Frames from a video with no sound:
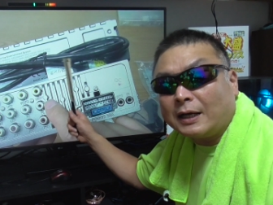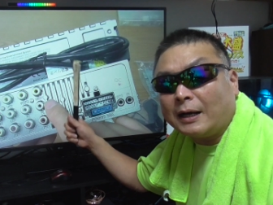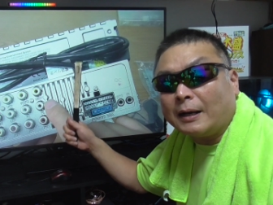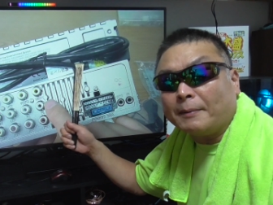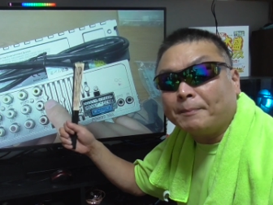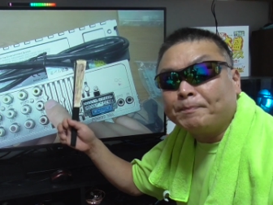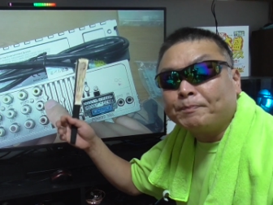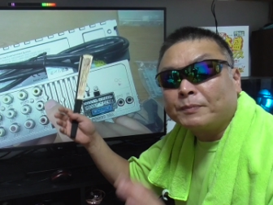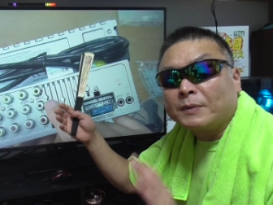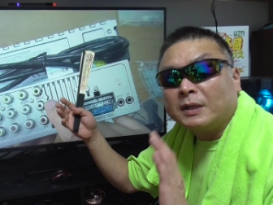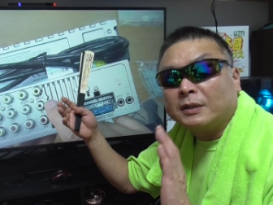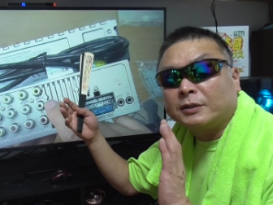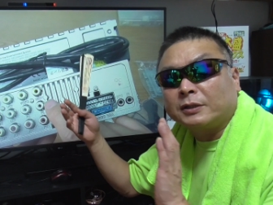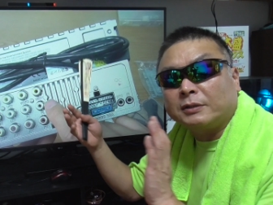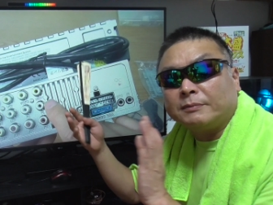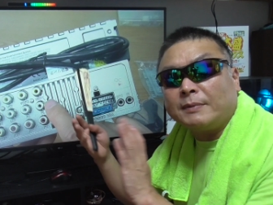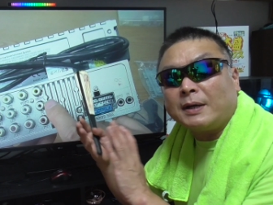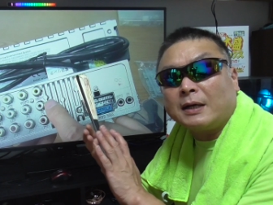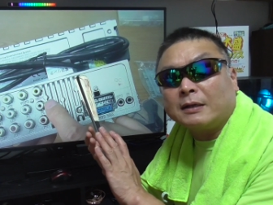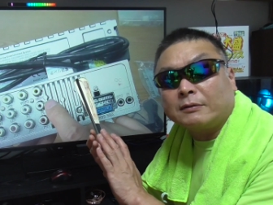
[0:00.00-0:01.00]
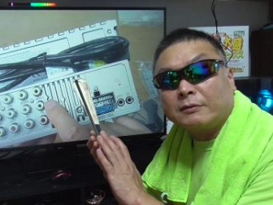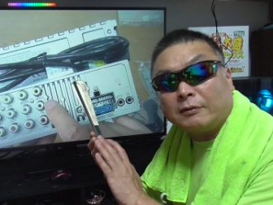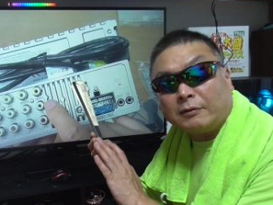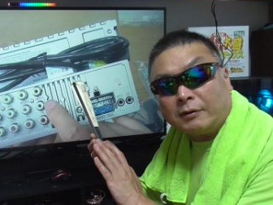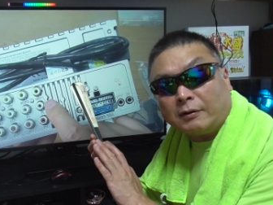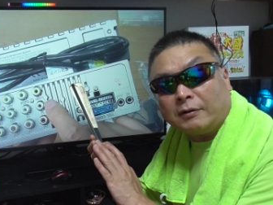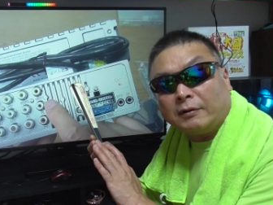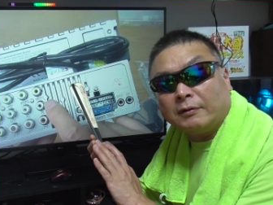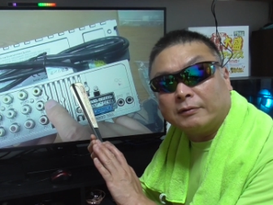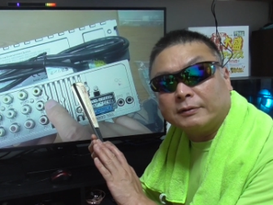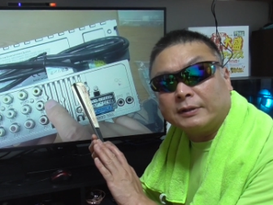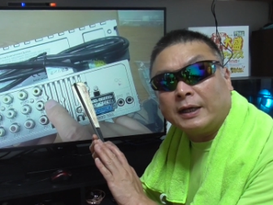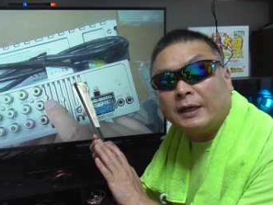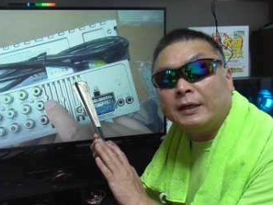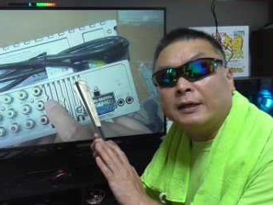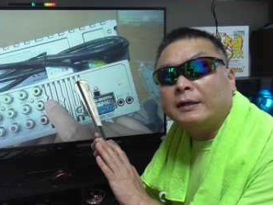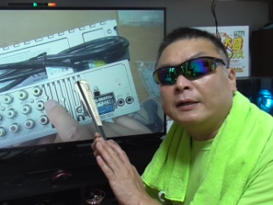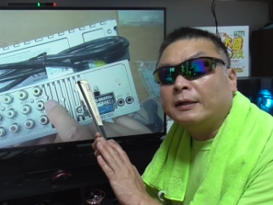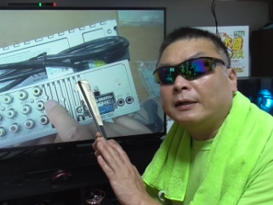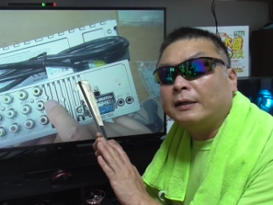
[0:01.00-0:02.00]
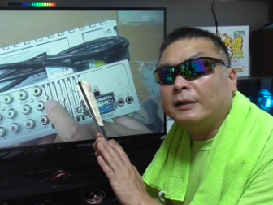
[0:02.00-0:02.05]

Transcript: がスマートフォンね、